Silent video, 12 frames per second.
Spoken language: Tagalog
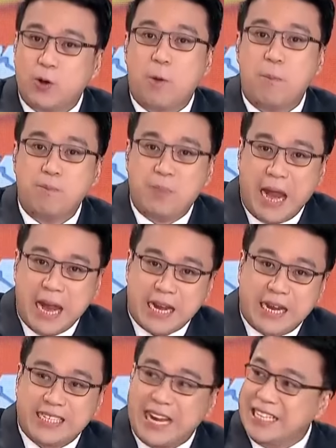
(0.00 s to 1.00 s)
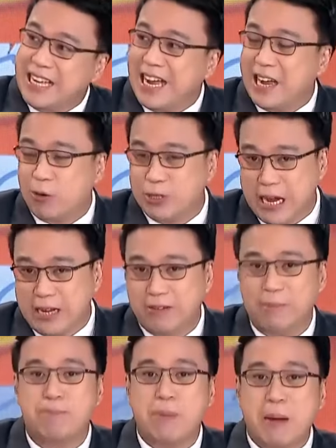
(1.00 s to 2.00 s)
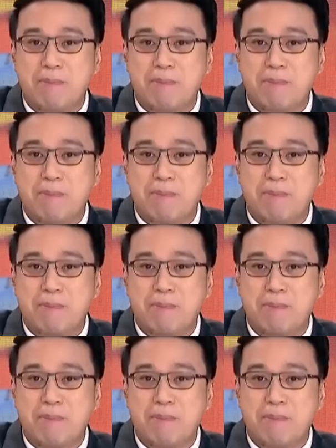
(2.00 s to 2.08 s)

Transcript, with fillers: complainant sa isang akusado.